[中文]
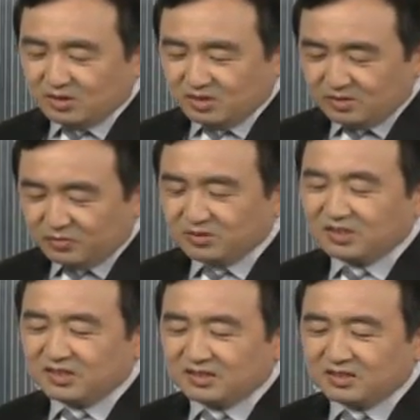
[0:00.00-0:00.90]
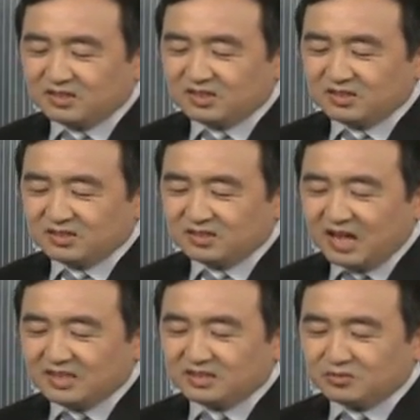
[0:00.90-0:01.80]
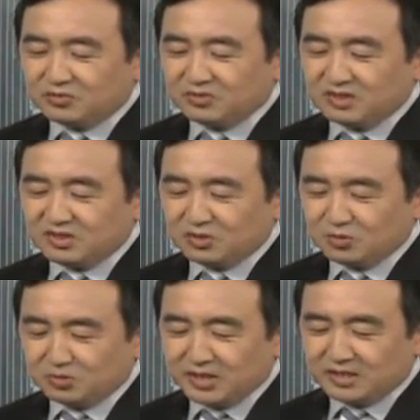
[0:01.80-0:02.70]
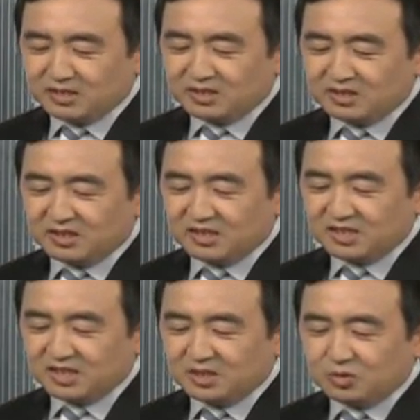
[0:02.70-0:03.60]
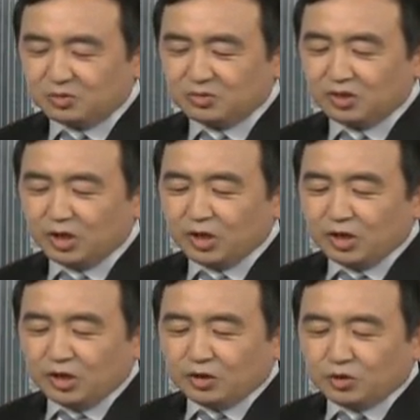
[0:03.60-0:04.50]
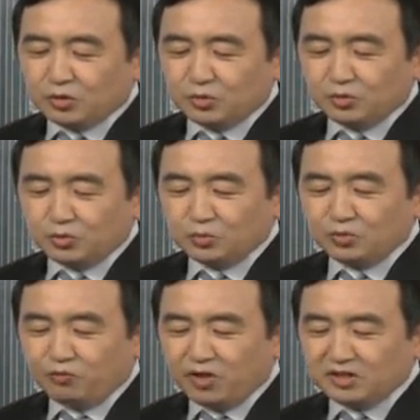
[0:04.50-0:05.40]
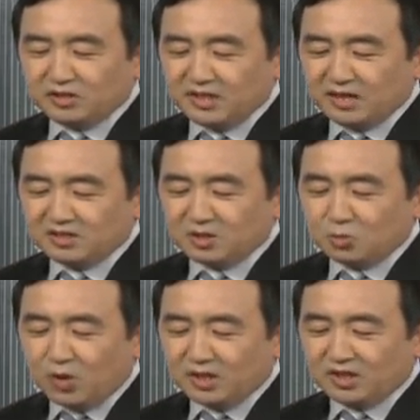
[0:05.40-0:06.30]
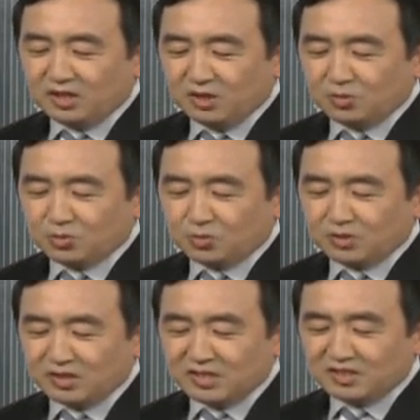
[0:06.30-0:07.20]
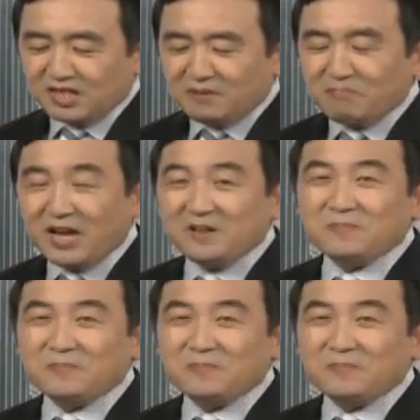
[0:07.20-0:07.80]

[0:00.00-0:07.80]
负责人和财经负责的总监，这是一个极具寻租风险和管理漏洞的人事安排。